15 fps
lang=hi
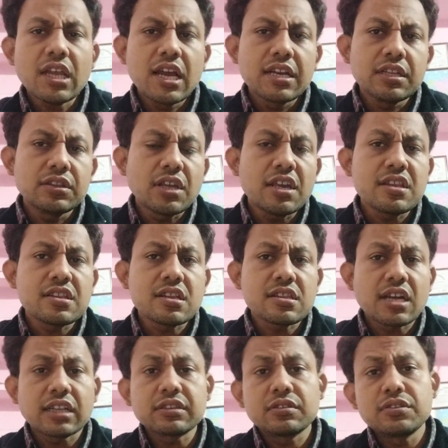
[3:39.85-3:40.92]
यानी तेईस से
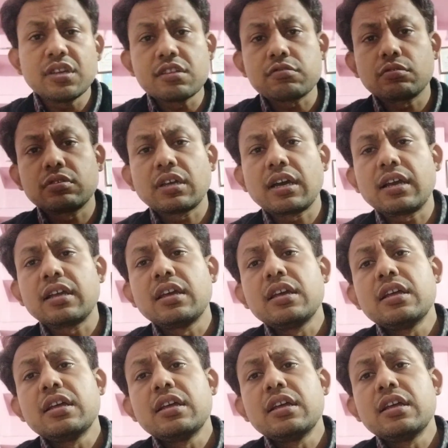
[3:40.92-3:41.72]
सात तीस होता है